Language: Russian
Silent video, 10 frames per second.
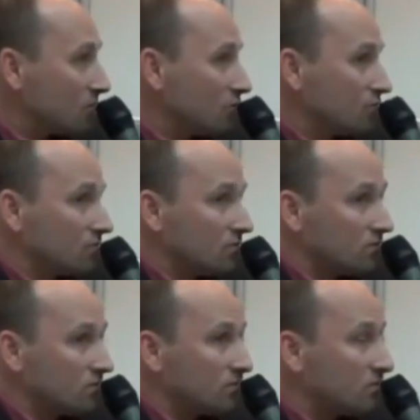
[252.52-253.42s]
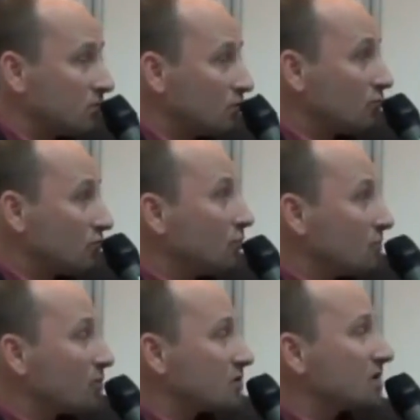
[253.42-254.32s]
Ну, ну, ну, ну
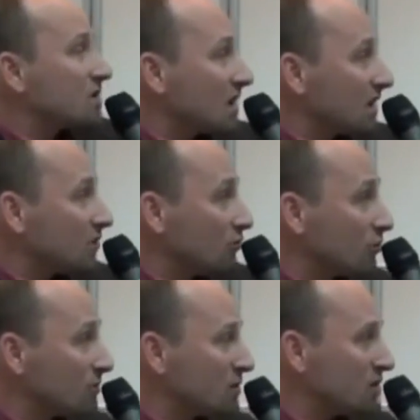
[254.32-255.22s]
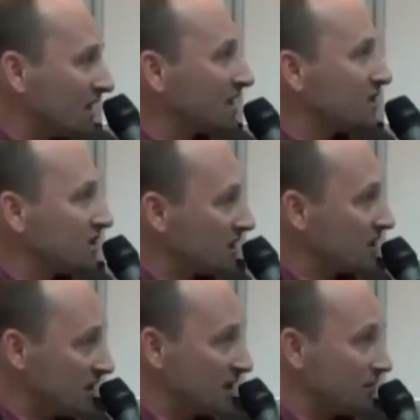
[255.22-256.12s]
просто странно. Ну, может быть, читал не те
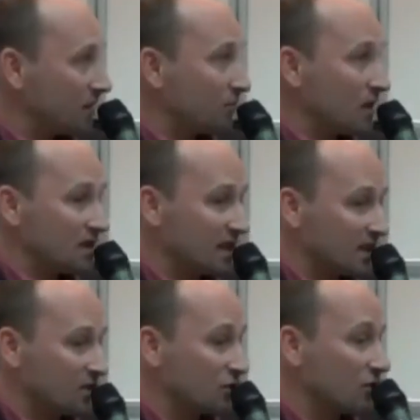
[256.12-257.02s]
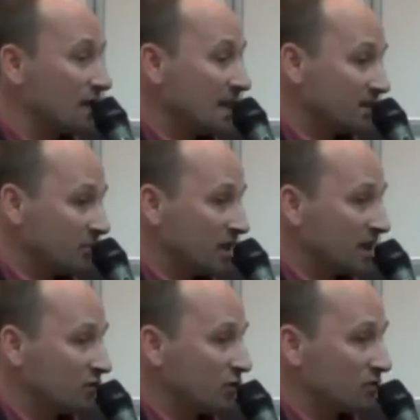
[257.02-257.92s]
книги. Поэтому у меня есть надежда, что Дмитрий
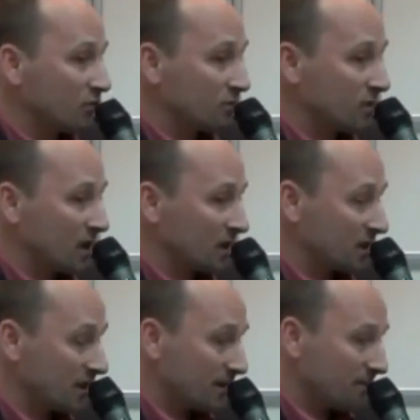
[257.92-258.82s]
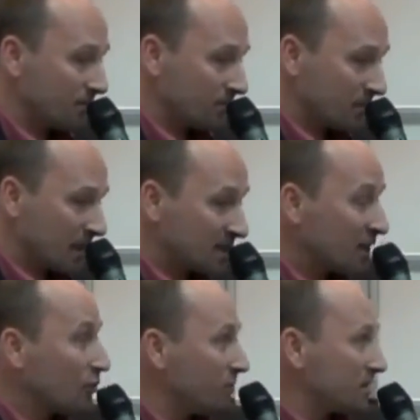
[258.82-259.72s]
Анатольевич, может быть, как-то
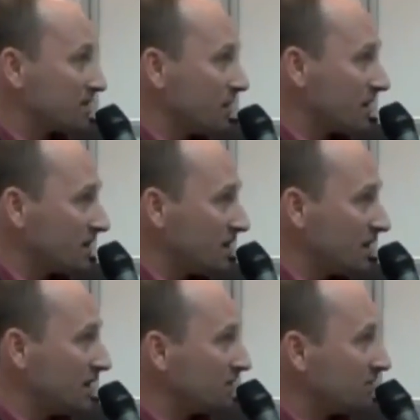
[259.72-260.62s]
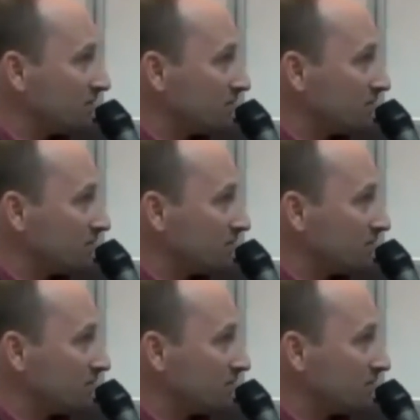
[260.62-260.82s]
ознакомится с моей книгой,